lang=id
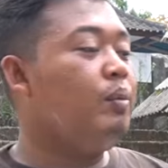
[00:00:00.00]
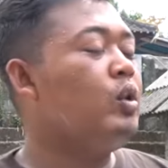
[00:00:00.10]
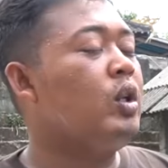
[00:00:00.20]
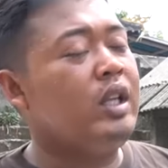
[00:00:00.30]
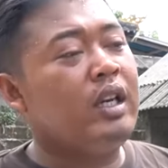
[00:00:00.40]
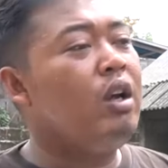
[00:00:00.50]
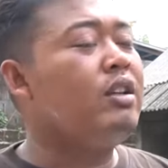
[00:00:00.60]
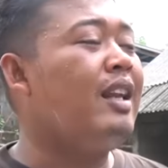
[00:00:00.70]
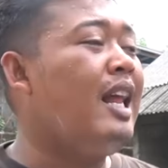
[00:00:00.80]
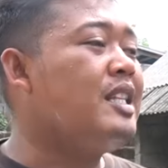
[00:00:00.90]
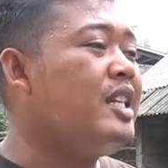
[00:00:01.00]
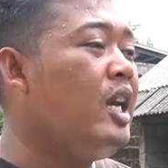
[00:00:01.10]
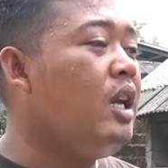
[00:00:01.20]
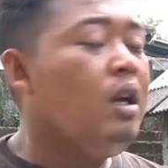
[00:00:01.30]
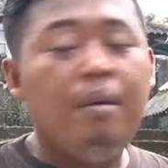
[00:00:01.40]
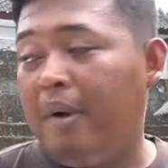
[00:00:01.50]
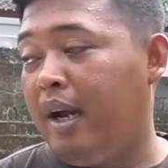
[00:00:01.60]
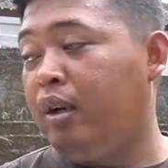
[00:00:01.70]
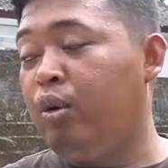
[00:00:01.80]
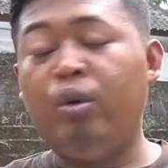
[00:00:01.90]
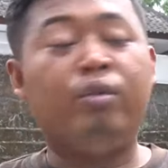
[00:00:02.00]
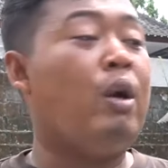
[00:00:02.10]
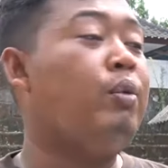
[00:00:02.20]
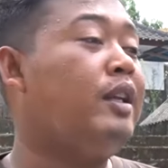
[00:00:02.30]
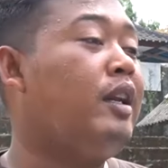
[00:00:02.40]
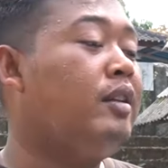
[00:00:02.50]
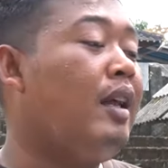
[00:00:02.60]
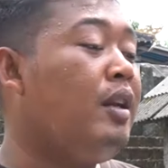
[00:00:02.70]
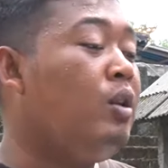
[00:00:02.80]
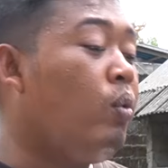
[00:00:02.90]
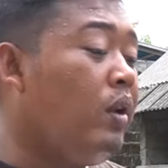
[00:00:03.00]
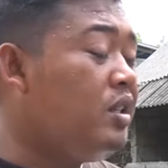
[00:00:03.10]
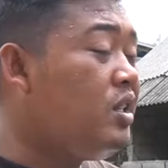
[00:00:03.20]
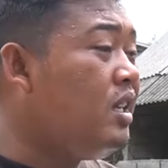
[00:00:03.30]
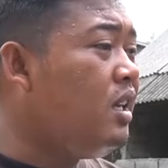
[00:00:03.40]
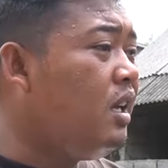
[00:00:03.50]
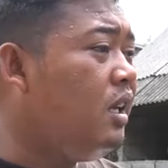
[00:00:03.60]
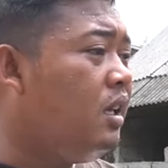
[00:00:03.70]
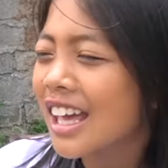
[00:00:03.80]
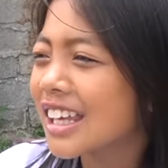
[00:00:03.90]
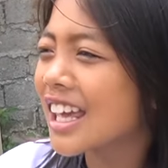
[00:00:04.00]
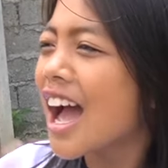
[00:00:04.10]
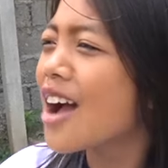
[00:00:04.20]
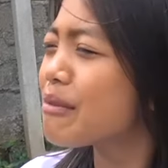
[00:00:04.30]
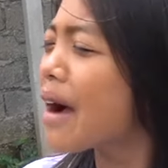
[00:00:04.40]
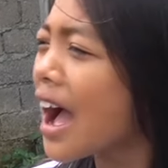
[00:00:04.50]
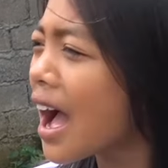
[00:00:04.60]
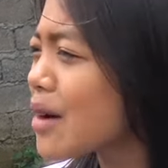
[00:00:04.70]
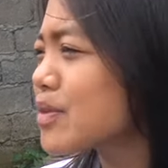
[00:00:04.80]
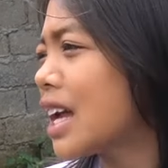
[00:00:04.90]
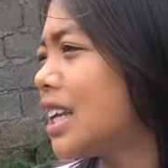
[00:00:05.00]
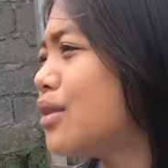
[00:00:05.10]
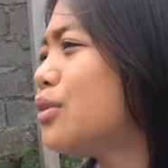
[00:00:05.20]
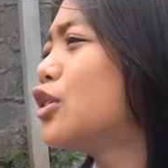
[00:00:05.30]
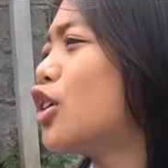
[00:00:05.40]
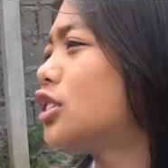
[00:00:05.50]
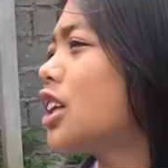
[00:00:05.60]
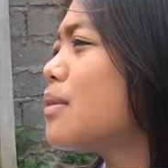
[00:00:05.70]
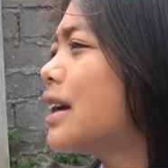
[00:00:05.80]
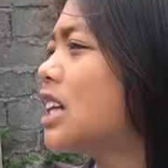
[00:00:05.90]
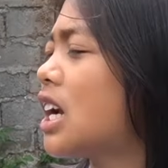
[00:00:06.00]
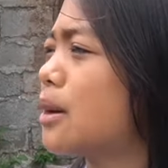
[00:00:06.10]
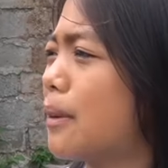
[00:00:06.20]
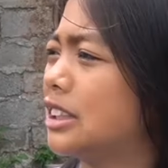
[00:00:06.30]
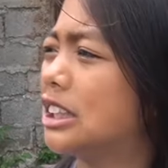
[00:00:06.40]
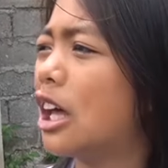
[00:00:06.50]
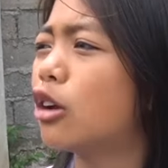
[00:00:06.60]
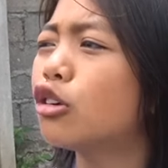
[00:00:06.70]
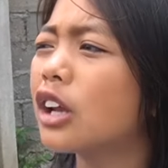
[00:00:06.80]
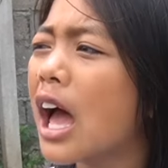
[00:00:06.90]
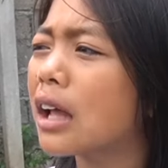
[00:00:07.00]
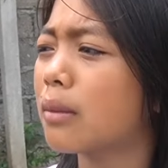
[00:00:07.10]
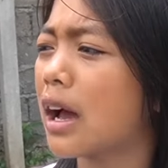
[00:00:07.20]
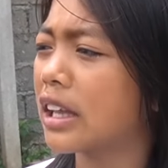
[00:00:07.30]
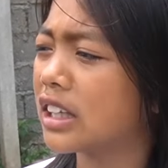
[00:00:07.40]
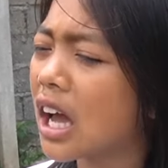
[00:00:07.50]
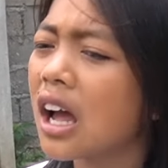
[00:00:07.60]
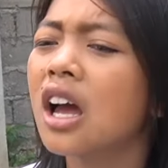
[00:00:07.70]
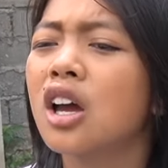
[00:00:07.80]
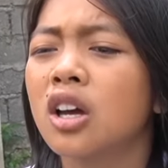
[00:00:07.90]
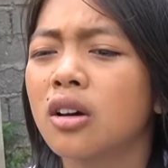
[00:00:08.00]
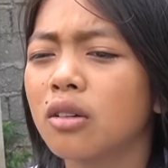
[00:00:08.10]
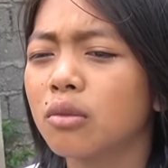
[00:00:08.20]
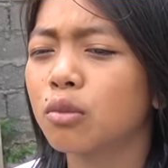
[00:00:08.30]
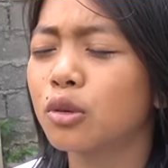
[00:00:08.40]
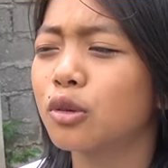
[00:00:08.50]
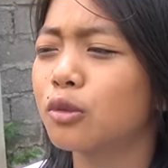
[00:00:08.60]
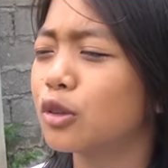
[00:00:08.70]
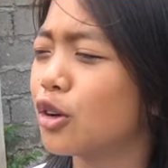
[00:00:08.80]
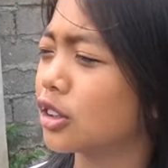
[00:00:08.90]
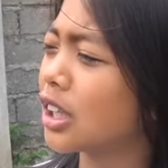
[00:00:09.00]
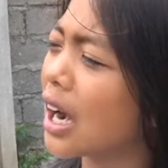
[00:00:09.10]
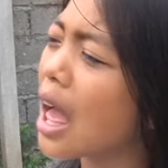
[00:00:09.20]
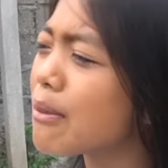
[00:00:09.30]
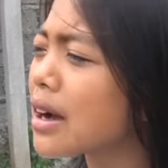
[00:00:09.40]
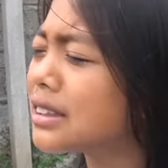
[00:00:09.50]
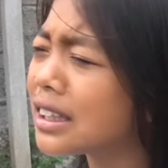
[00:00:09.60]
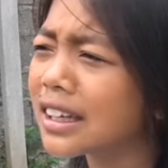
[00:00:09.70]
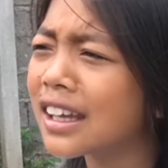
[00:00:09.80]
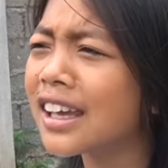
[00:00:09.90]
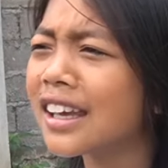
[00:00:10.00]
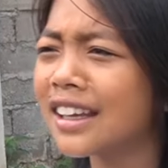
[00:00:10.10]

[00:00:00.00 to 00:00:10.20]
Bu Dokter kau telat sih. Para duyungnya udah dari tadi nungguin di sini. Iya, Ma tadi Bu Dokter masih ada pasien darurat, makanya Bu Bu Dokter lama kesini.